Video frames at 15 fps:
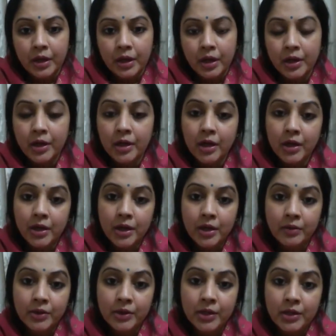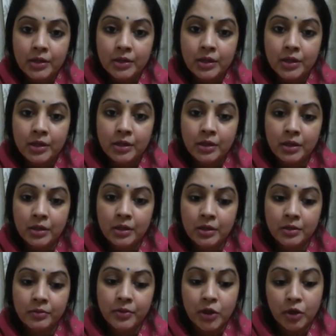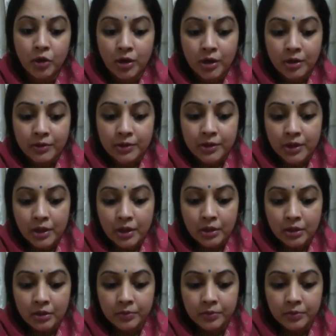ஆனால் நான் இங்கே வந்து இந்த வீடியோவில் நான் வந்து நான்